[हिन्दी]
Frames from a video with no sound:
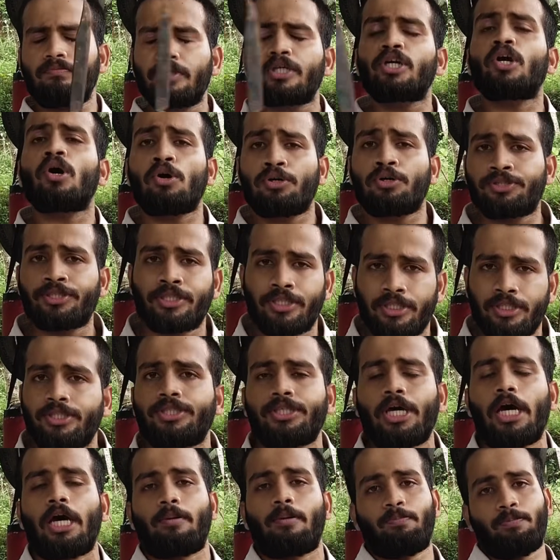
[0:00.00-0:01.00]
because it is
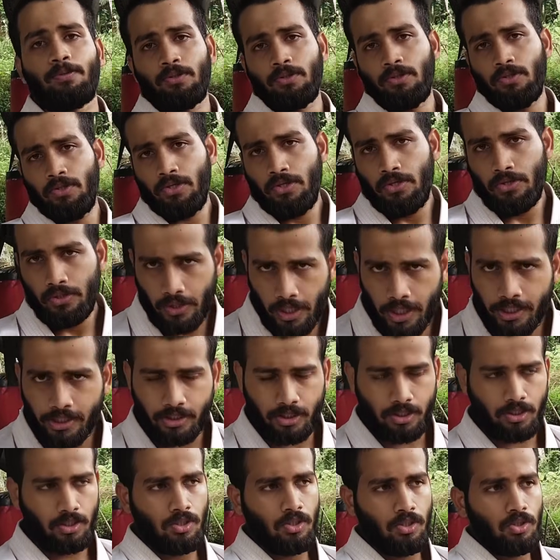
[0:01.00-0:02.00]
sharp
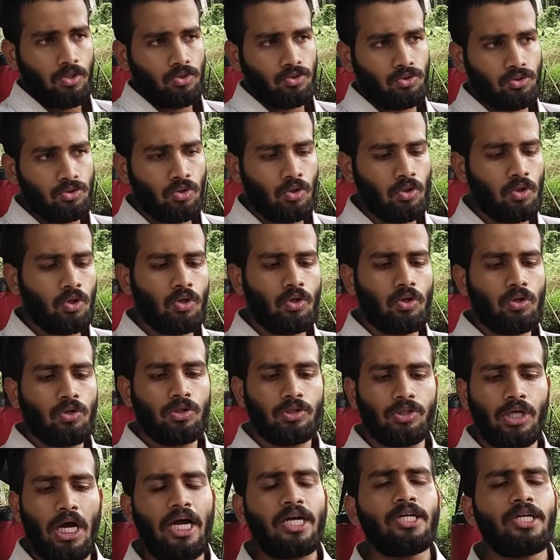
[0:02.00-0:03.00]
right so
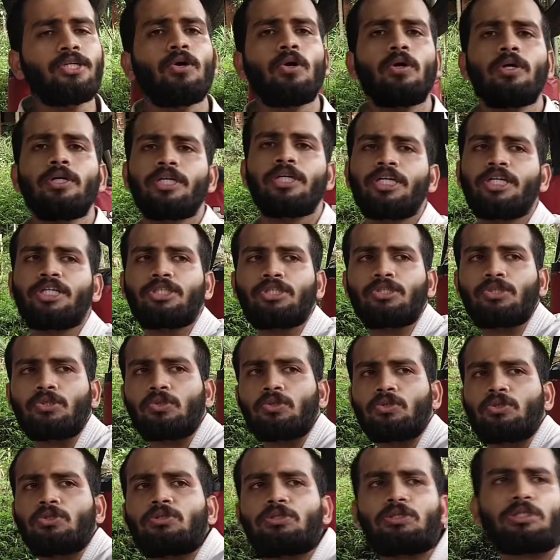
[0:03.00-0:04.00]
i don't need to